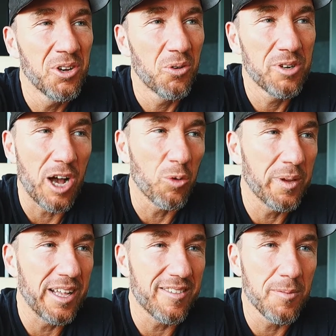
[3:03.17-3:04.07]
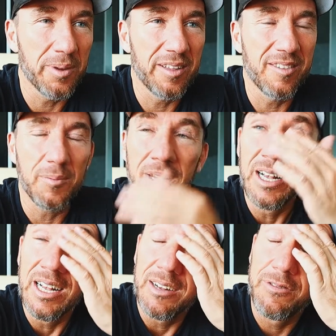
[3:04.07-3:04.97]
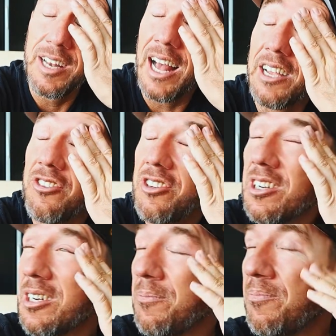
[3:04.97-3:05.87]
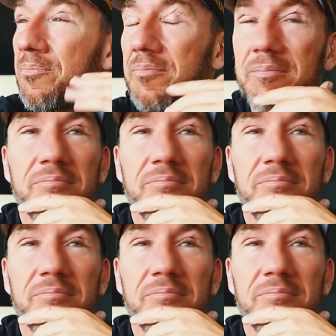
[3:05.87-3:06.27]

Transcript: Und darum geht es im Prinzip. Vielleicht ähm,